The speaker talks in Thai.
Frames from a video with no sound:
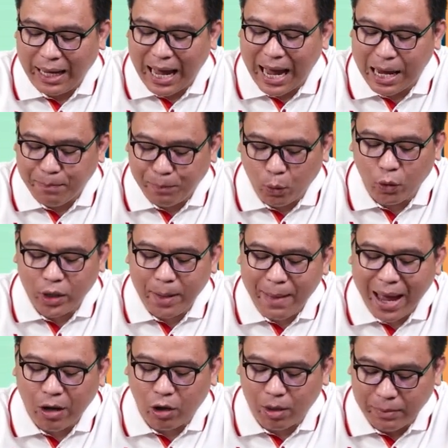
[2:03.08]
ขายปูได้
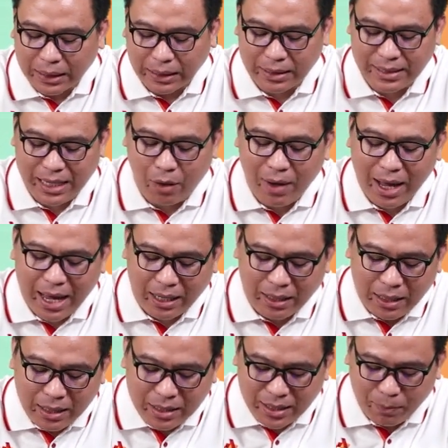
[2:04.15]
มากกว่าหมึกแสดงว่า
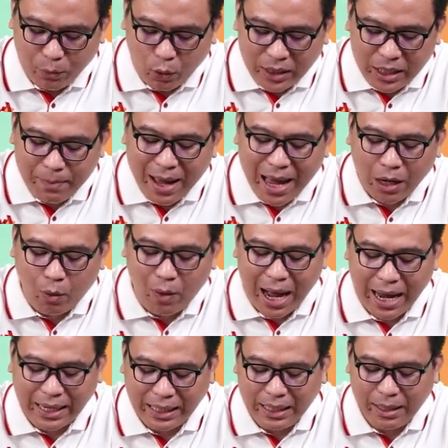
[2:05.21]
จำนวนที่มากกว่า
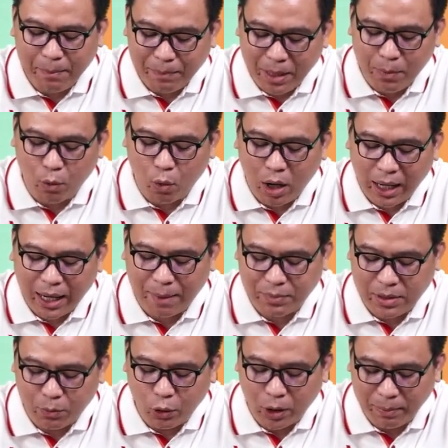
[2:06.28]
นี้ไปบวกกับ
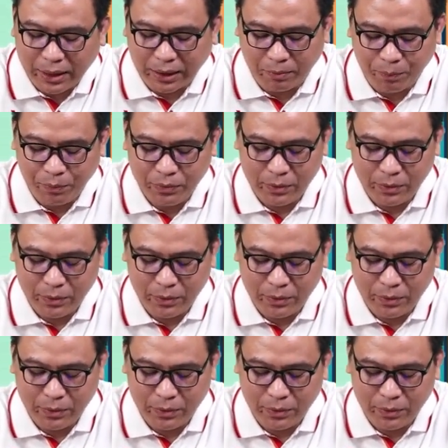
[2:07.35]
จำนวนหมึก